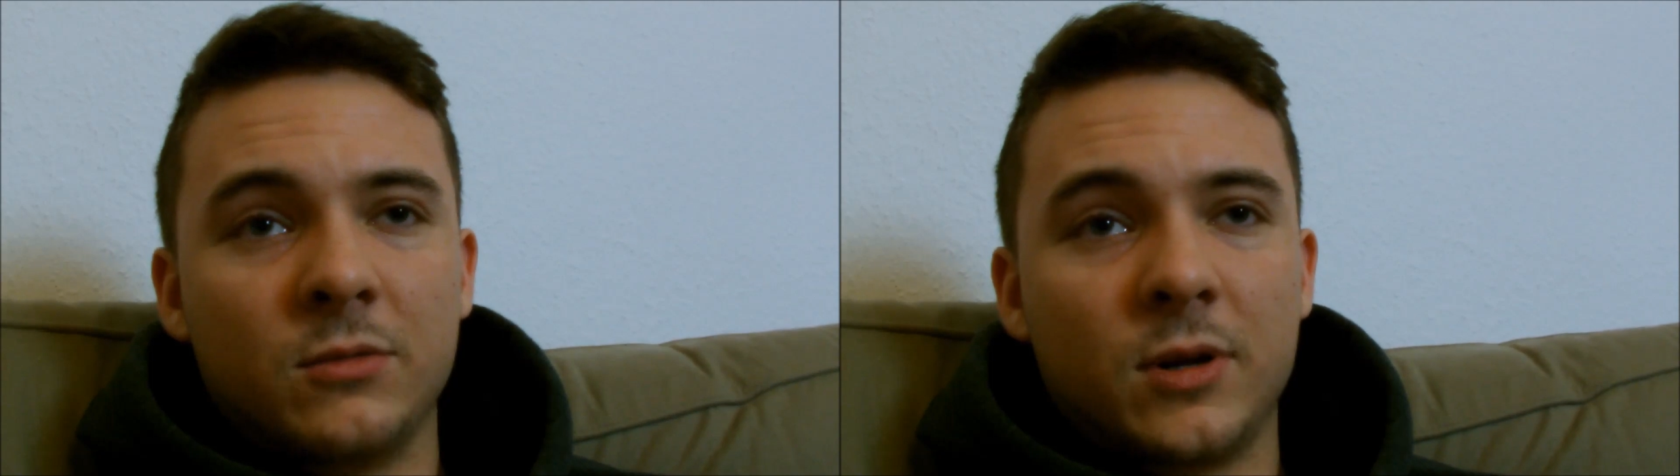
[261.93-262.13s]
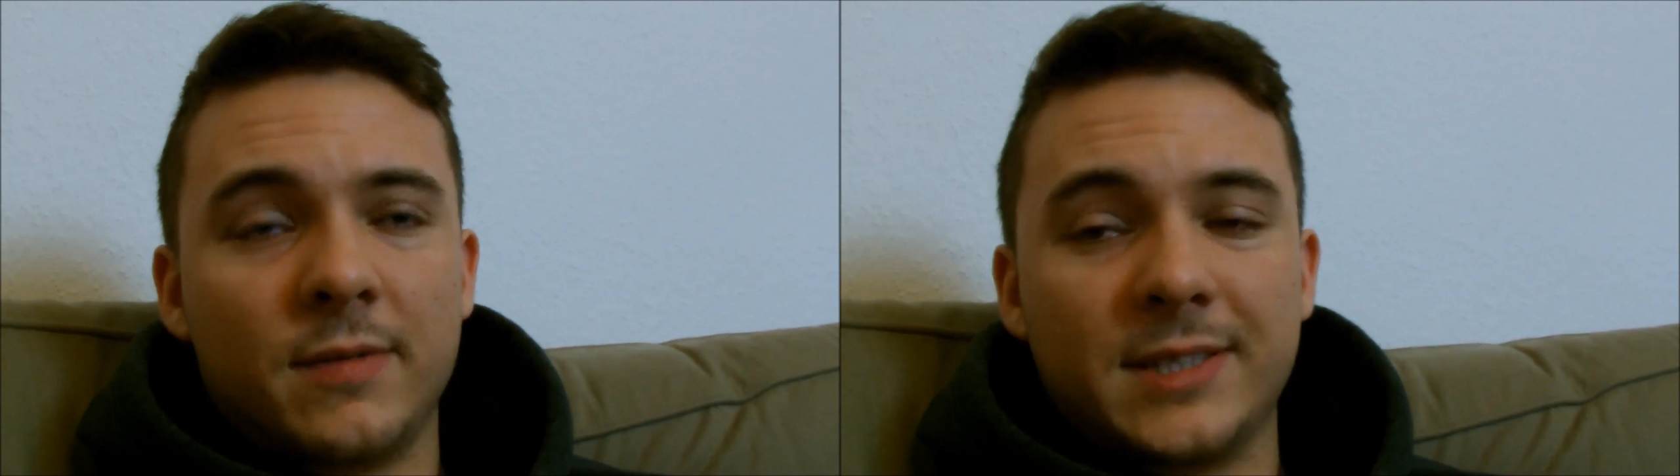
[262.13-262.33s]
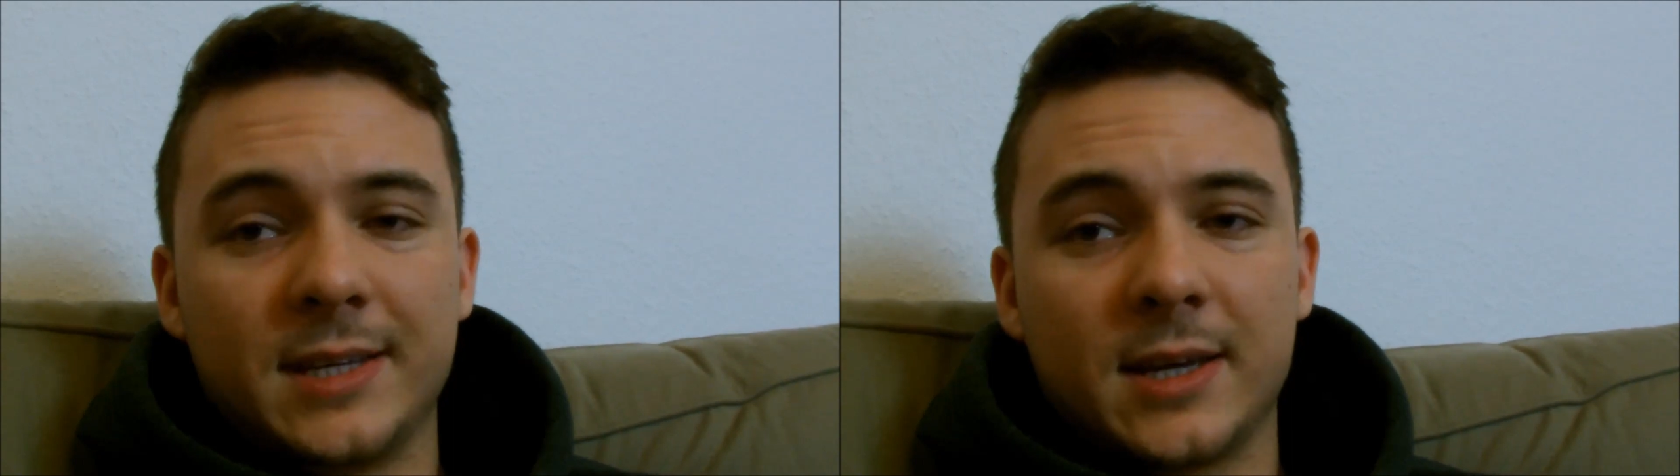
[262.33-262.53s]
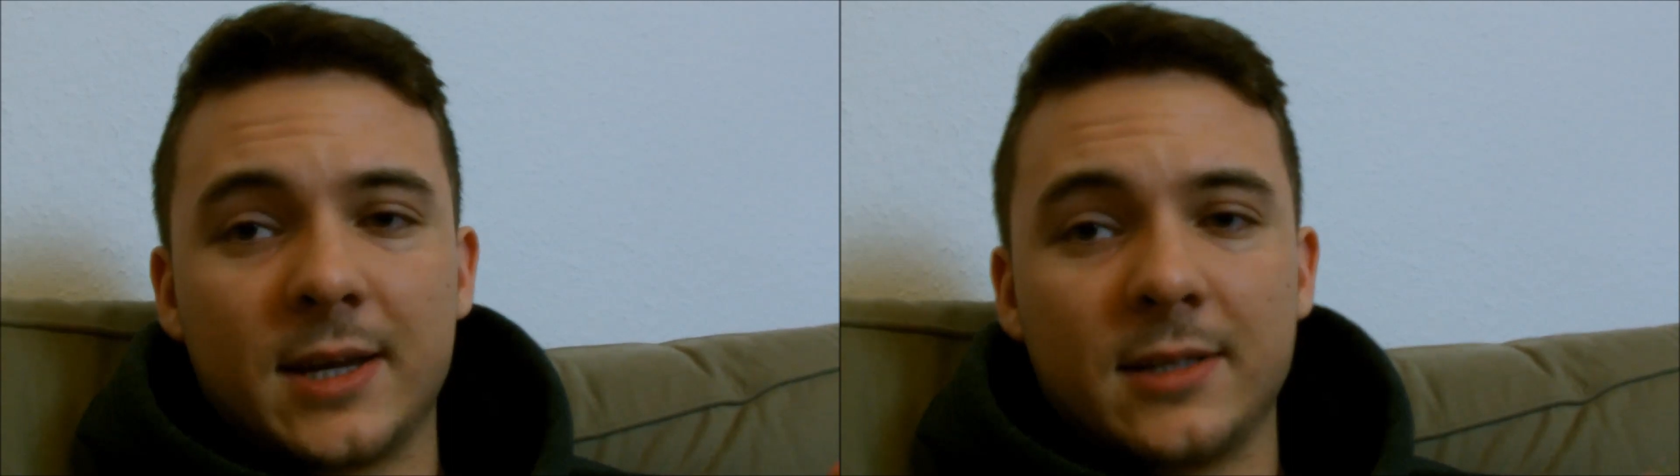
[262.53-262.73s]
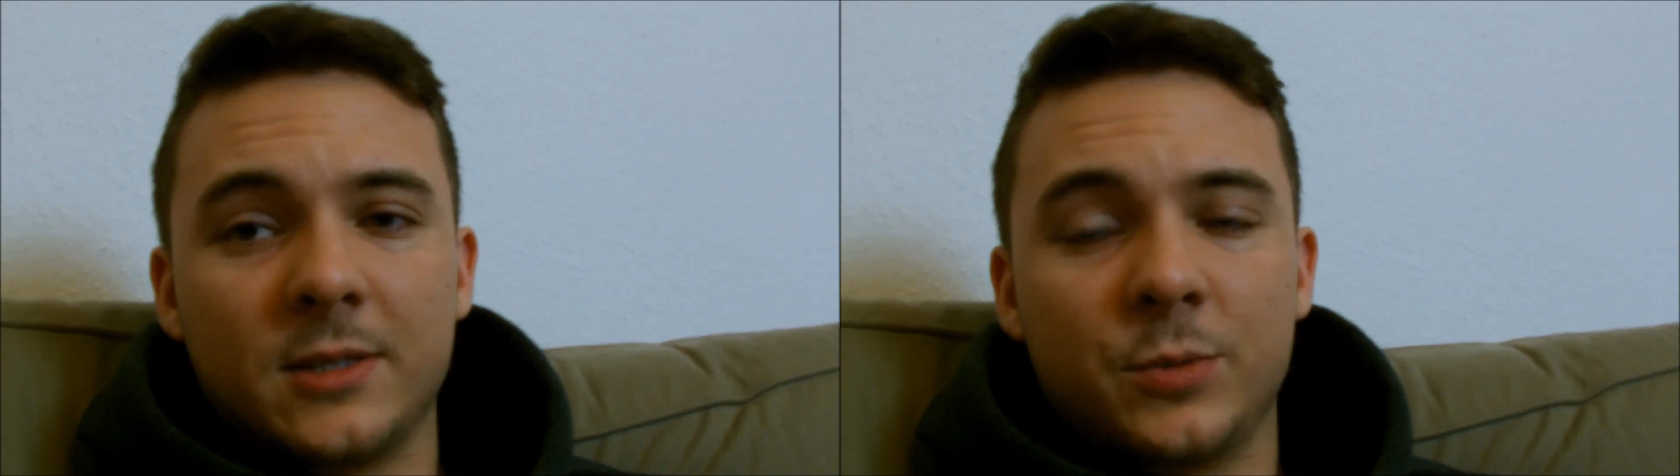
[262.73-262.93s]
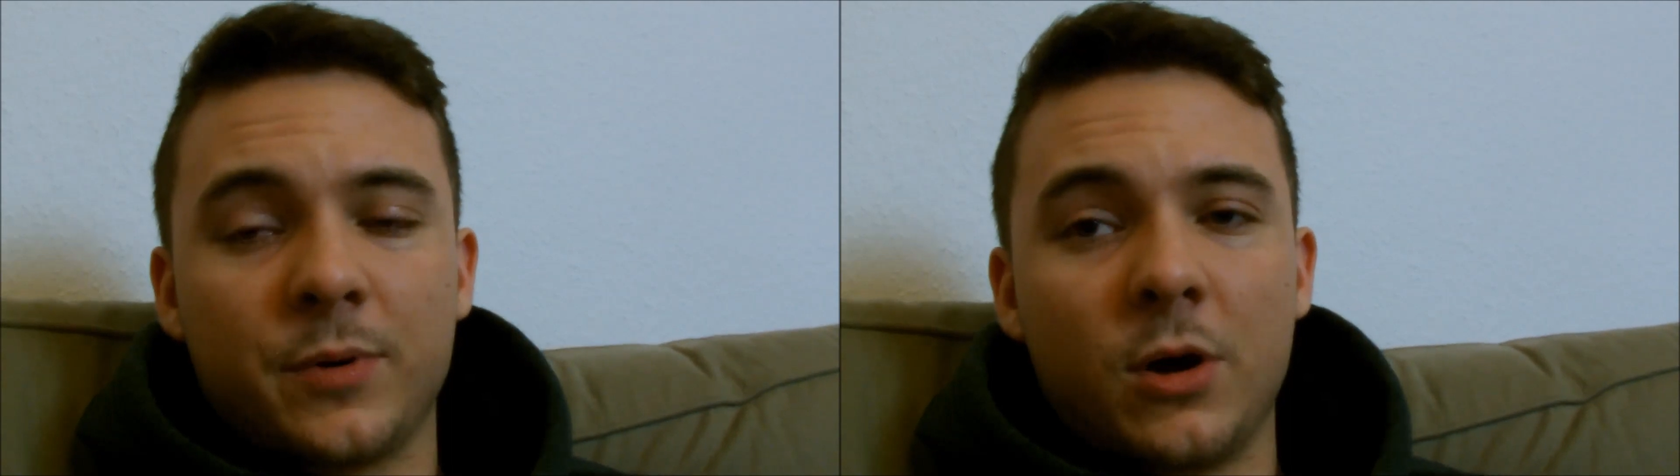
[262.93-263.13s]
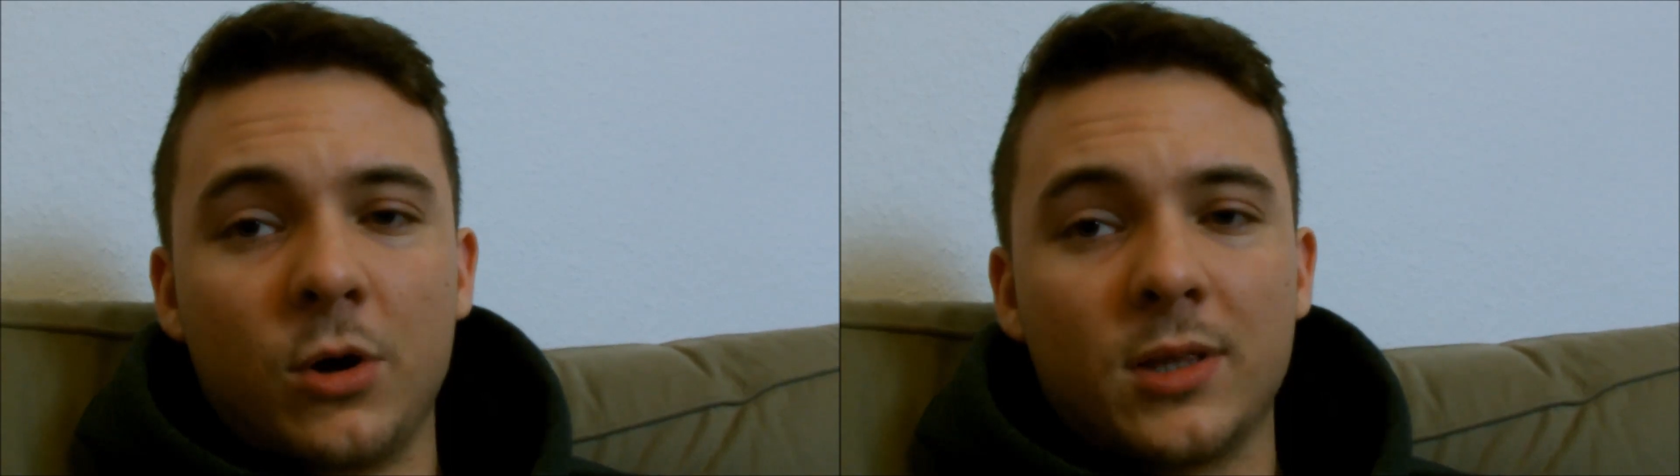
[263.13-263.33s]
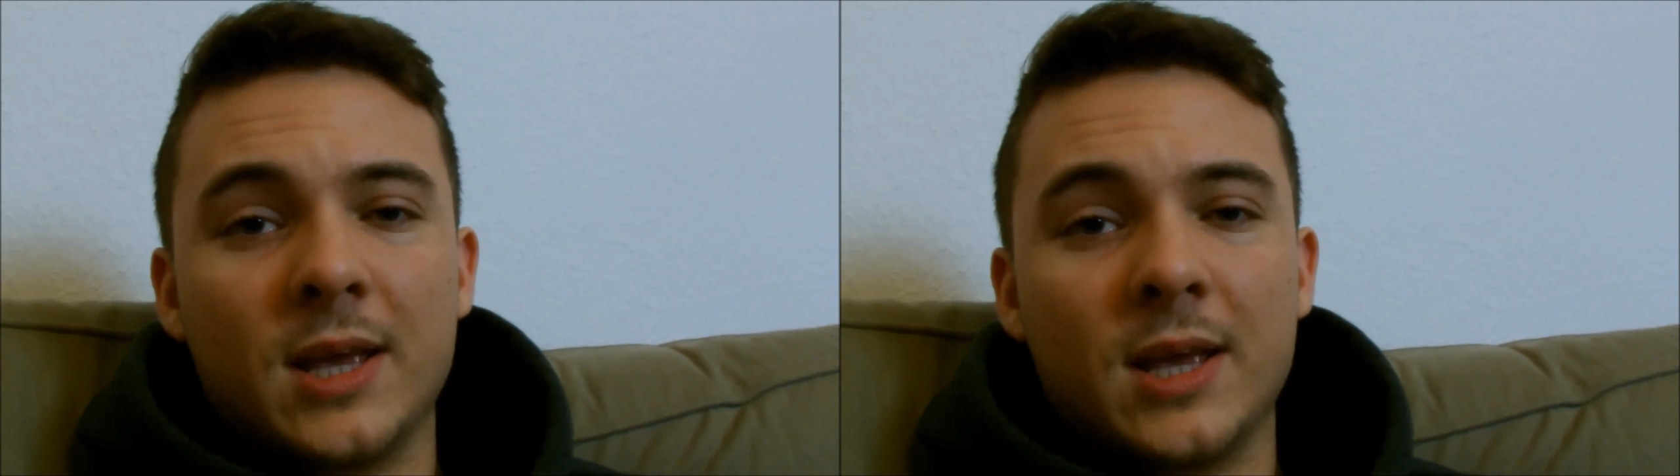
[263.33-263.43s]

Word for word: oder was er gerade nicht braucht.